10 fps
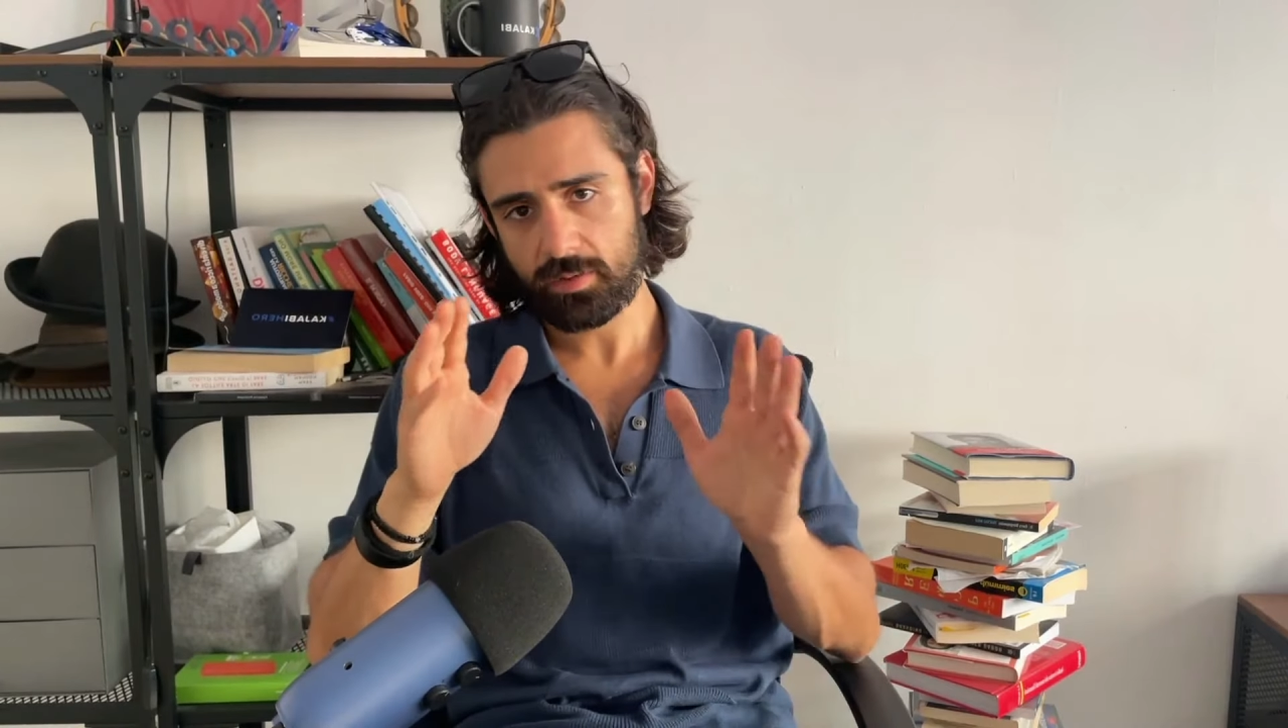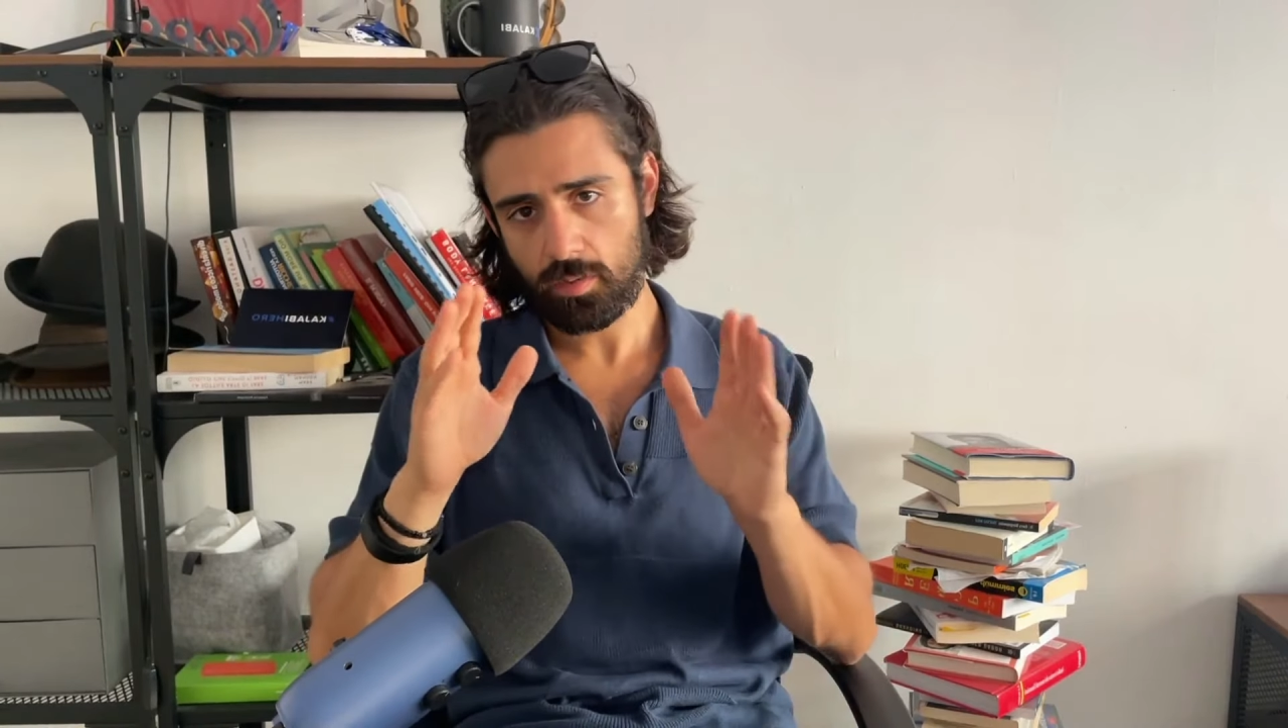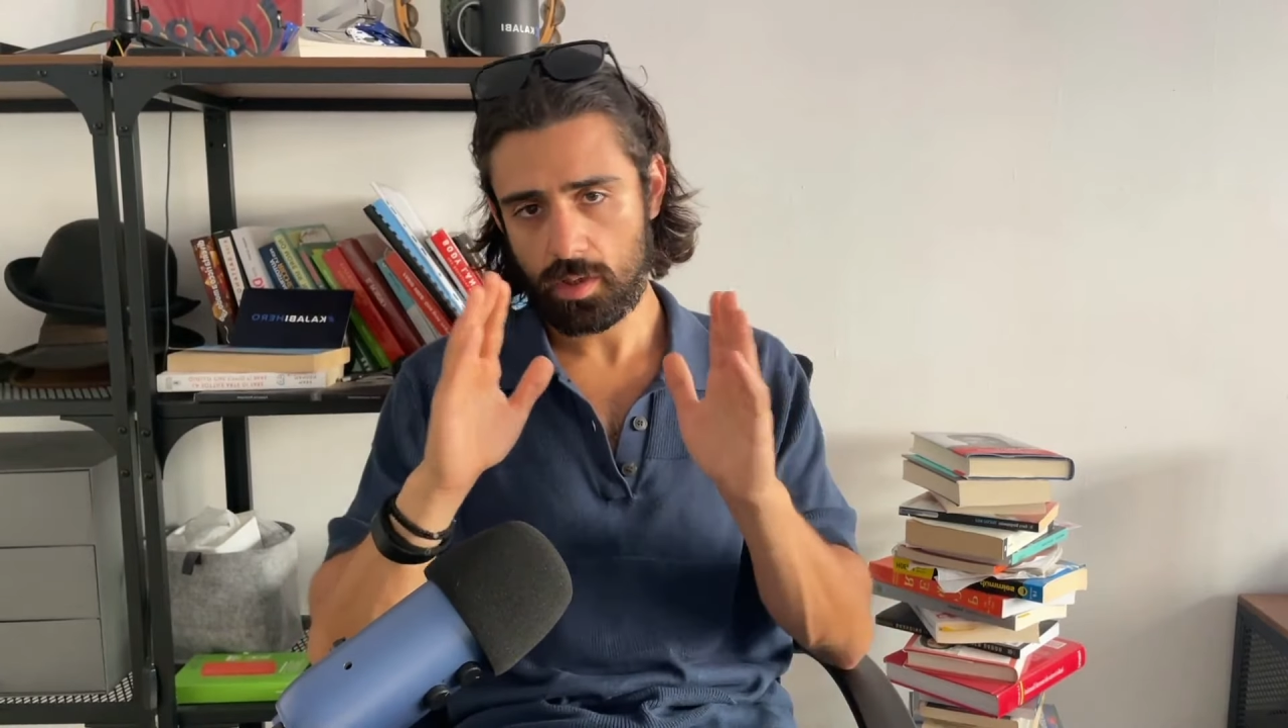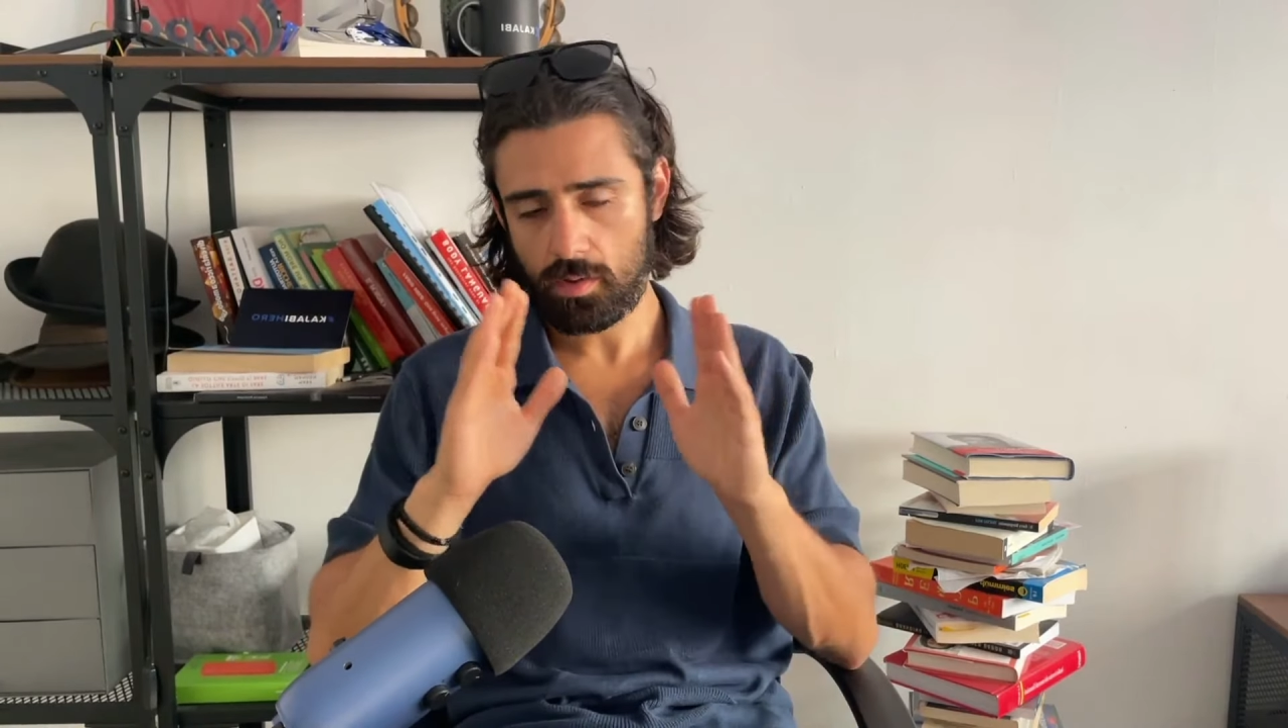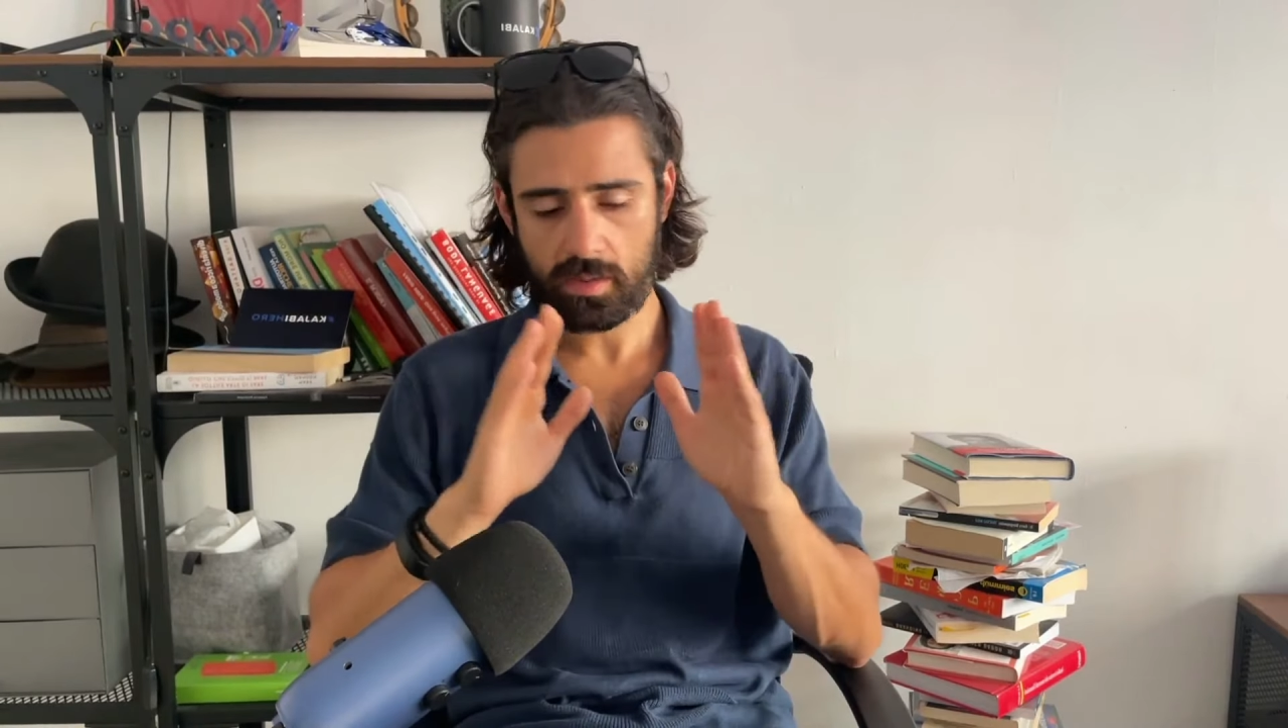per
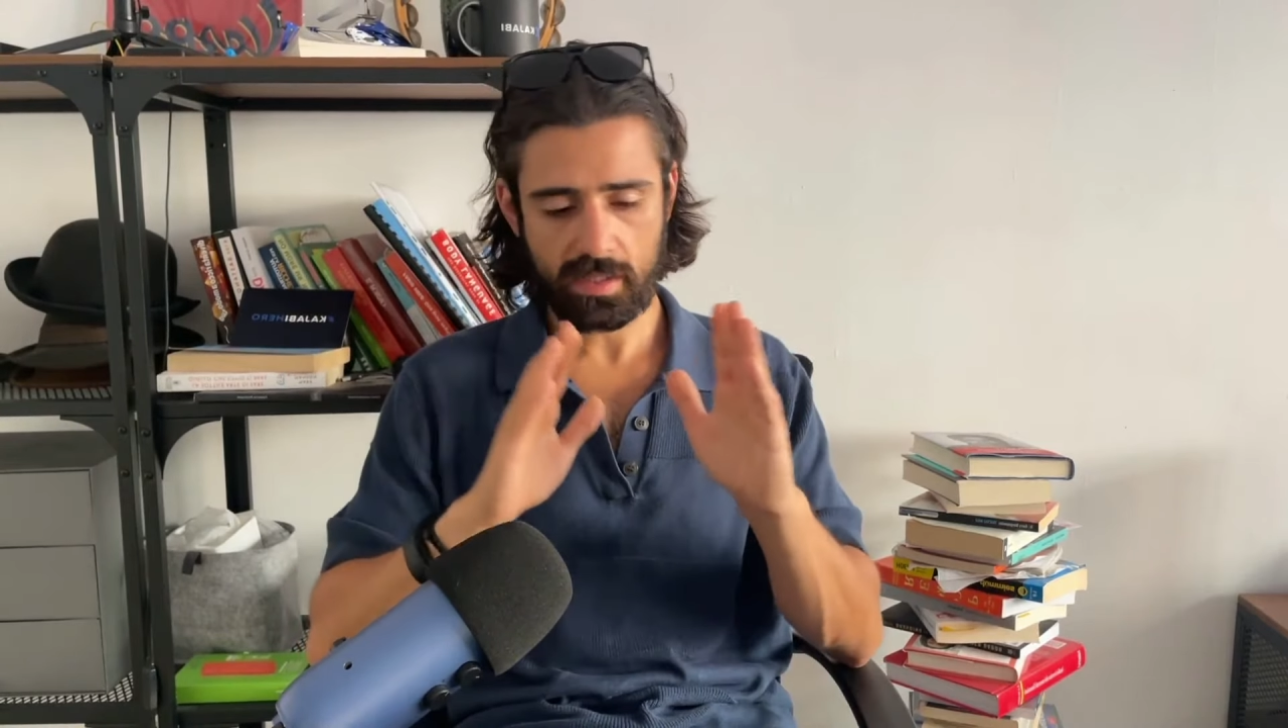quello